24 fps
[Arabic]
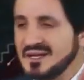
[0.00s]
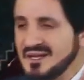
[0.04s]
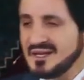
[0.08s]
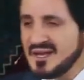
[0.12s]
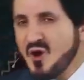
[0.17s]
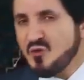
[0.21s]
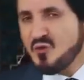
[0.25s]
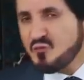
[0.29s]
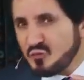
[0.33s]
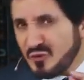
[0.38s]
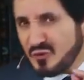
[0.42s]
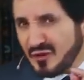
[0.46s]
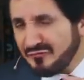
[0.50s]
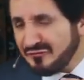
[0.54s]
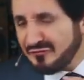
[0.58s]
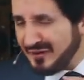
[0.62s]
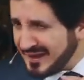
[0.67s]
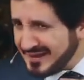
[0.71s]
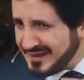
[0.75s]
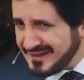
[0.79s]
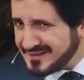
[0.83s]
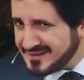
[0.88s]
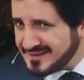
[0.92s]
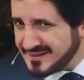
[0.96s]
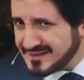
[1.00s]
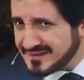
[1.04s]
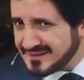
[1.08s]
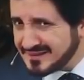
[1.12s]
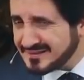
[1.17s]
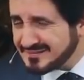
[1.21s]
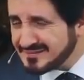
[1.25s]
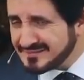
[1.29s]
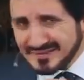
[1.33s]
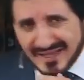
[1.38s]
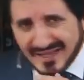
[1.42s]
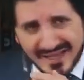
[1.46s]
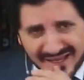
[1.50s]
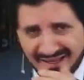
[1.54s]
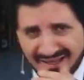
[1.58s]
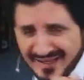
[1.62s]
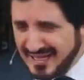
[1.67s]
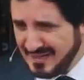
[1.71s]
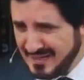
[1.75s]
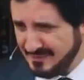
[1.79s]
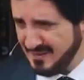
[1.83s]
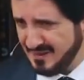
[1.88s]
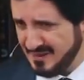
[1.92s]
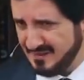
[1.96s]
نحن نفعل
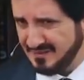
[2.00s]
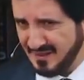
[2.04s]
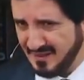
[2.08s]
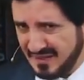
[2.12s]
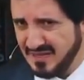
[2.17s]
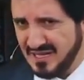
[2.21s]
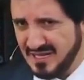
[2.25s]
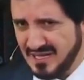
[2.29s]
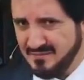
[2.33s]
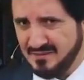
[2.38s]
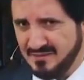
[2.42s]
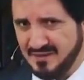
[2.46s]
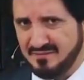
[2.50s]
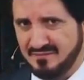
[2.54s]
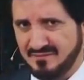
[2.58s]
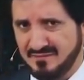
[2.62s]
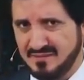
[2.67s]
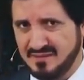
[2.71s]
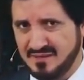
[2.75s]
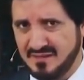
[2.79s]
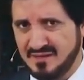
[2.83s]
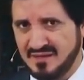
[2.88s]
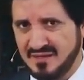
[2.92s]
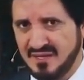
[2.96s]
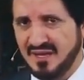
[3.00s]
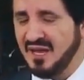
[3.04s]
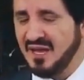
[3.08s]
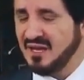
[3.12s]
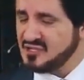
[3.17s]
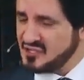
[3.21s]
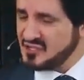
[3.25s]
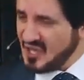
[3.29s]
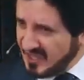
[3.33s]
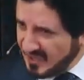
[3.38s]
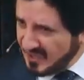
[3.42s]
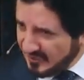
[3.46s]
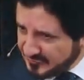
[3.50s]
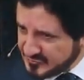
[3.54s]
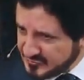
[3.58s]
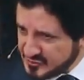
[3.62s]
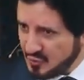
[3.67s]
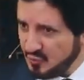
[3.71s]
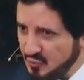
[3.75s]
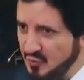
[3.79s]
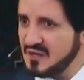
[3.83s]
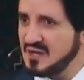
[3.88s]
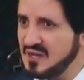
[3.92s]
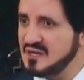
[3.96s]
تقريبا تقريبا الشيء
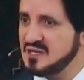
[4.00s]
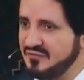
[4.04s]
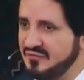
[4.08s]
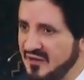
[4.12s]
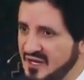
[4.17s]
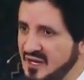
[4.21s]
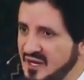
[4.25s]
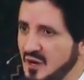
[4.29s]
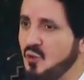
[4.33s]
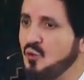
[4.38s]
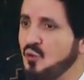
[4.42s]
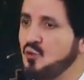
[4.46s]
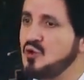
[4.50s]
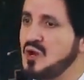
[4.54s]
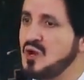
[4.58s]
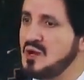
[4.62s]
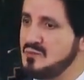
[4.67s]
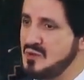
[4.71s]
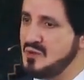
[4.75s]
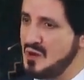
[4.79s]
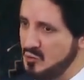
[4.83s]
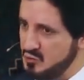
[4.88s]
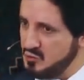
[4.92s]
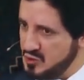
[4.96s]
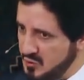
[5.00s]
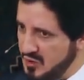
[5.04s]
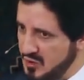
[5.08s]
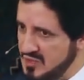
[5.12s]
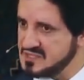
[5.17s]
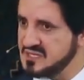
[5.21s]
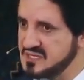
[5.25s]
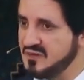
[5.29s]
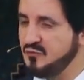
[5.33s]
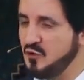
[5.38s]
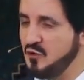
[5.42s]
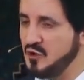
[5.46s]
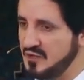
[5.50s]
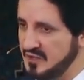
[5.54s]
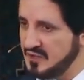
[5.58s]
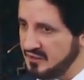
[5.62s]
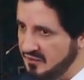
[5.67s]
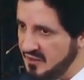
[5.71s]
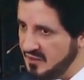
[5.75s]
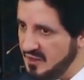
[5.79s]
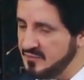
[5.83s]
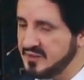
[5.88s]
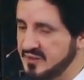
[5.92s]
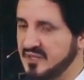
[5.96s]
نفسه الذي فعله علماؤنا وأسلافنا
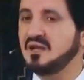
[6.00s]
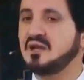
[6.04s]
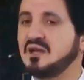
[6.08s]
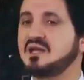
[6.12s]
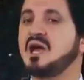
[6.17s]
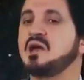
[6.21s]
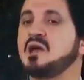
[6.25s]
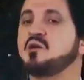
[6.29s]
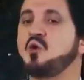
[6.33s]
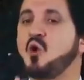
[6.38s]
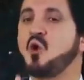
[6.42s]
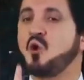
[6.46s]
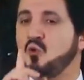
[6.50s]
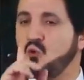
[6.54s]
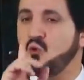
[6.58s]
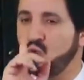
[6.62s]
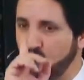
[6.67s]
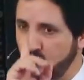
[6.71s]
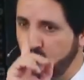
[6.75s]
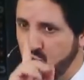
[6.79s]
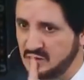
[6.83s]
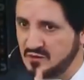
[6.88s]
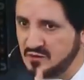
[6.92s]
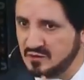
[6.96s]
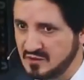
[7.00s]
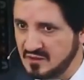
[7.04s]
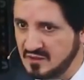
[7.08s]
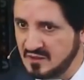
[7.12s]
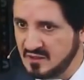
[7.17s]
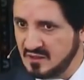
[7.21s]
العظام حين كانوا يقولون